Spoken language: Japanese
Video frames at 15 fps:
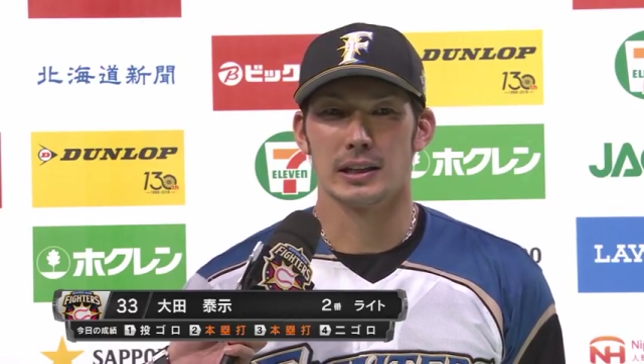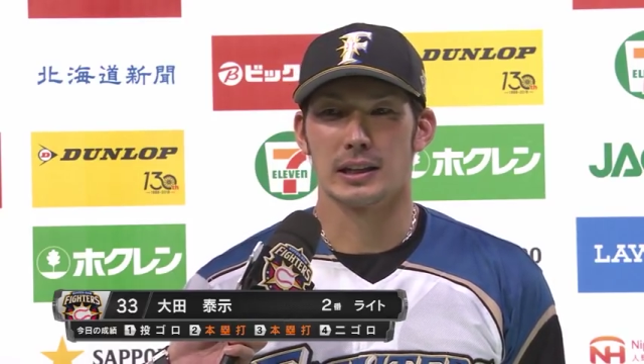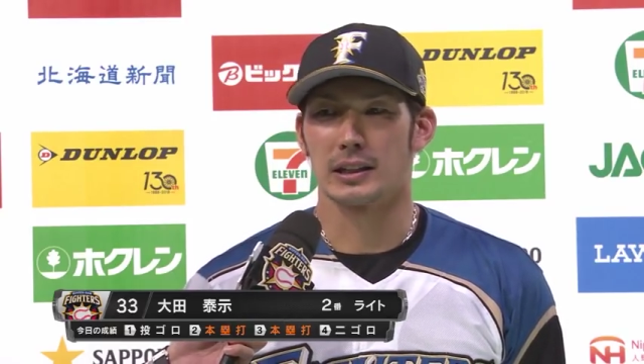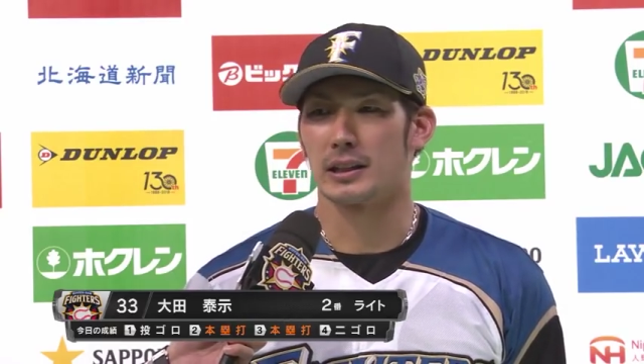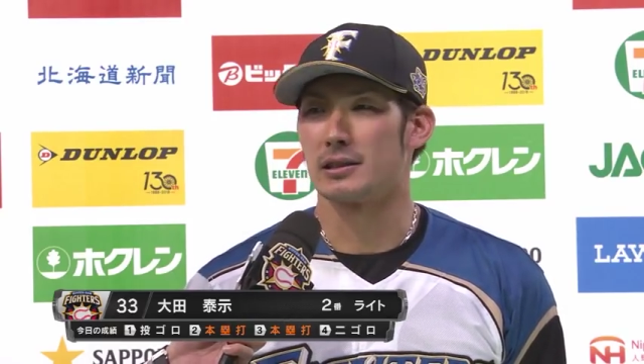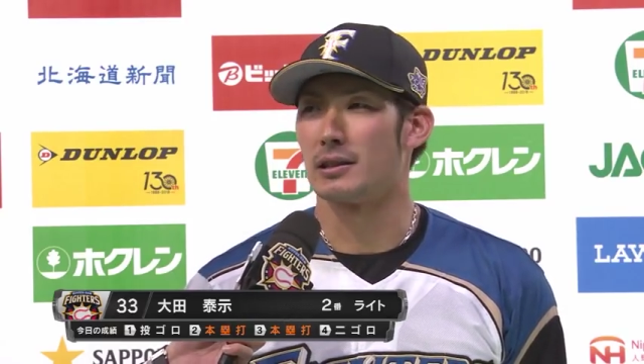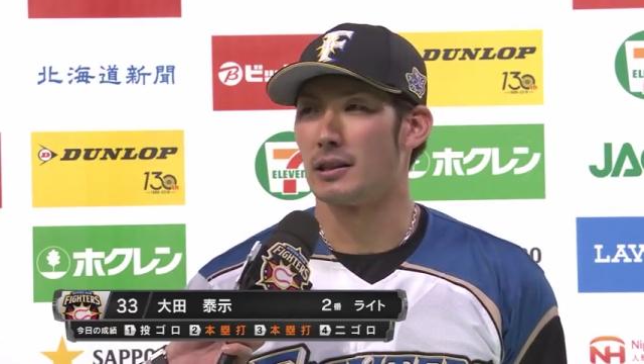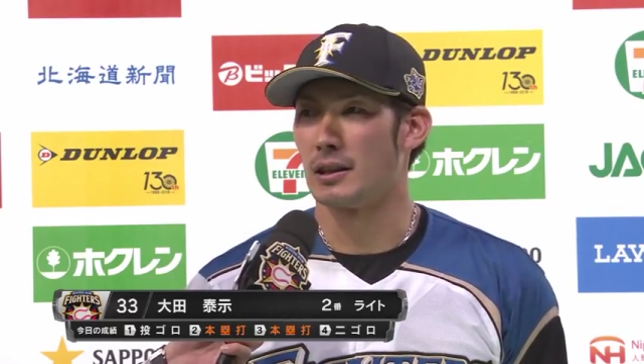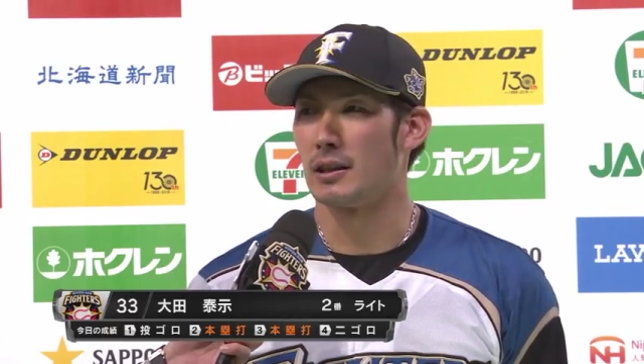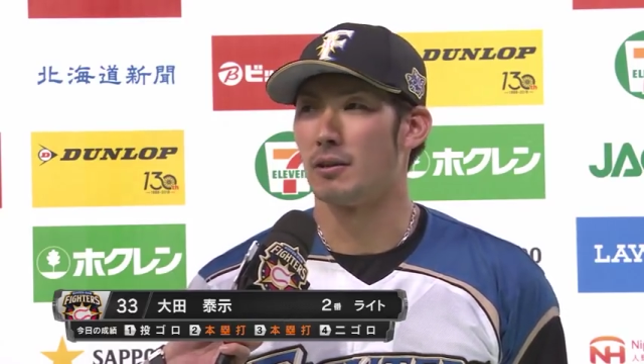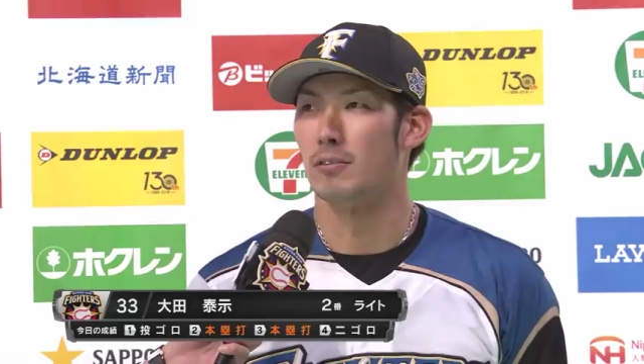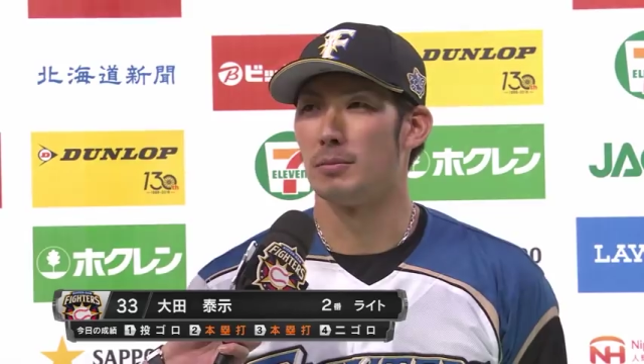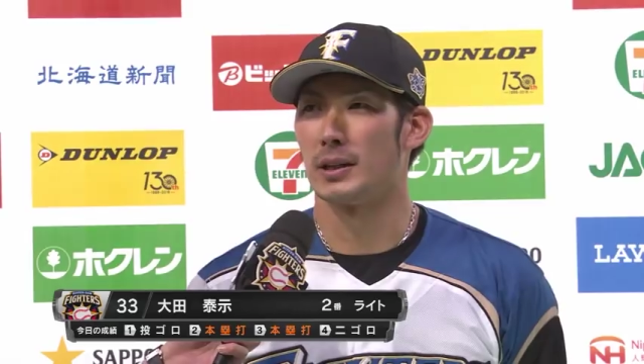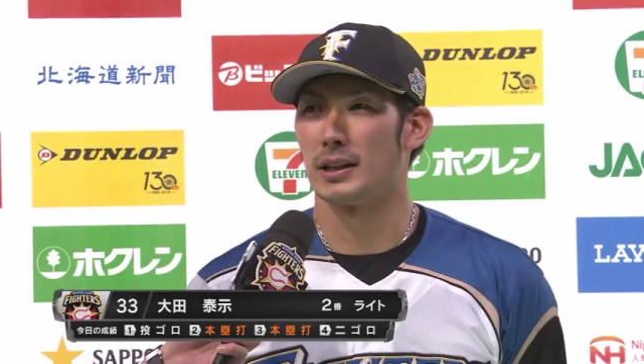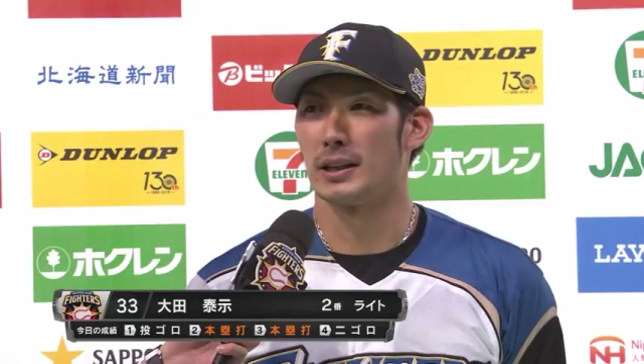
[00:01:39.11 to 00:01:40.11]
いい形でね
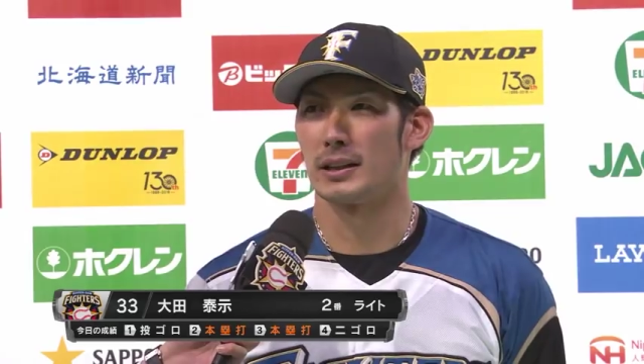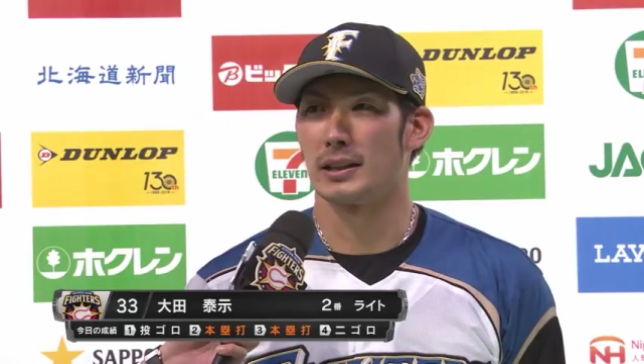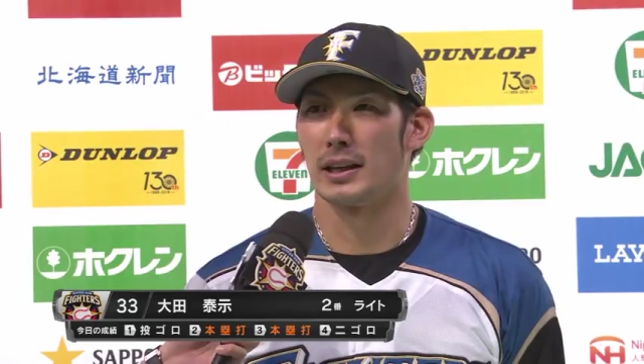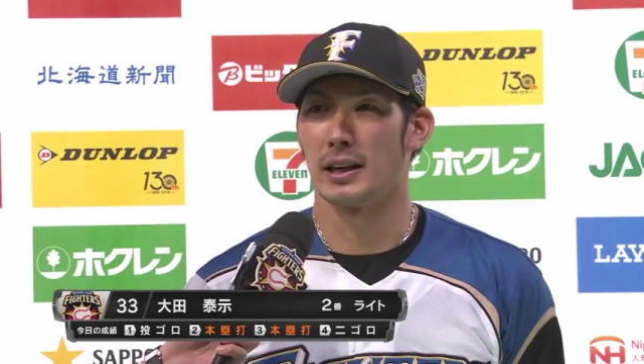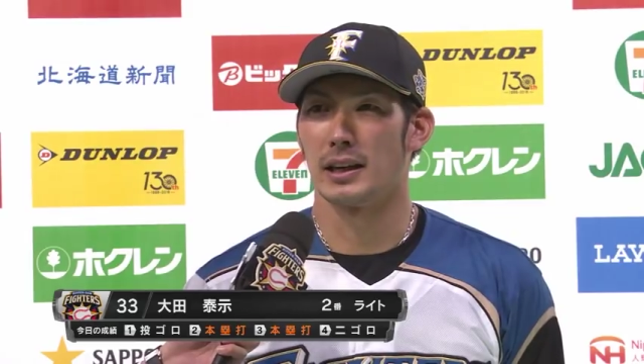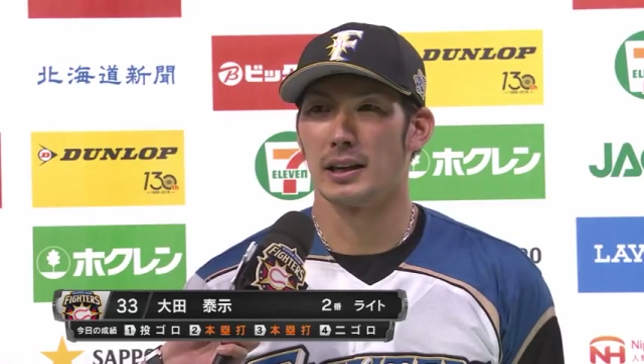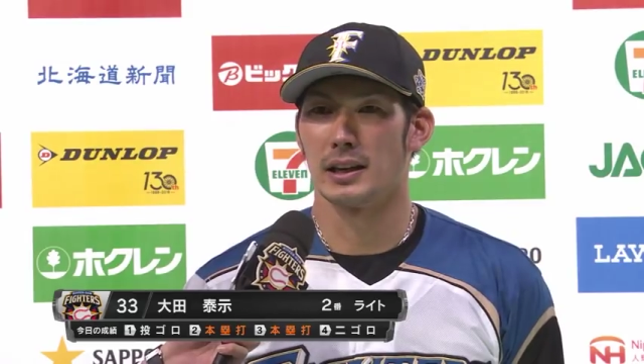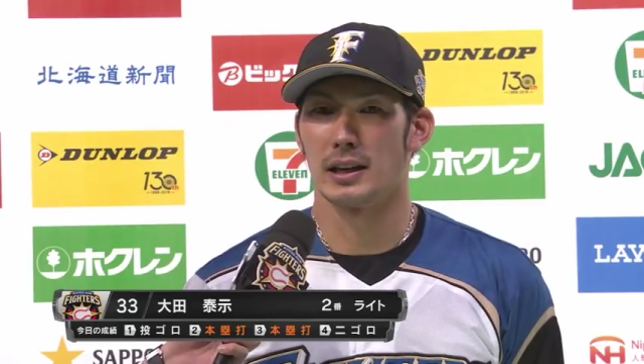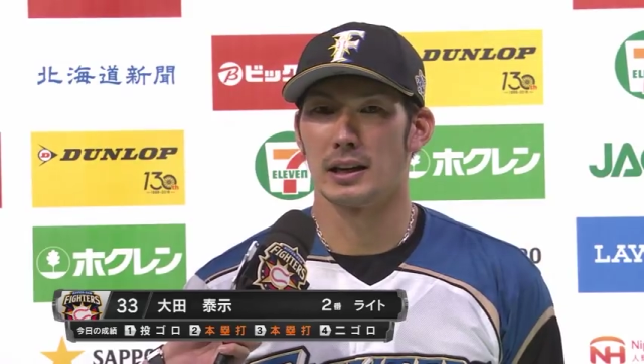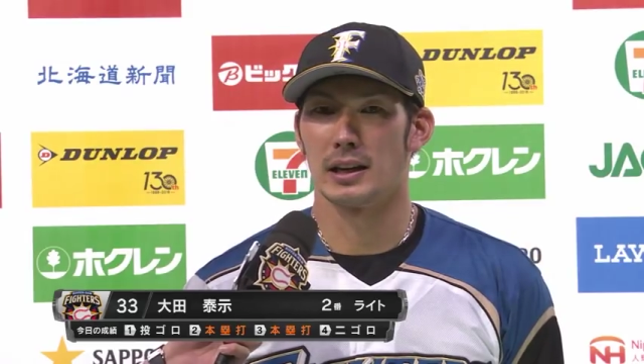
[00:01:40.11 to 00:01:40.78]
ホームランになって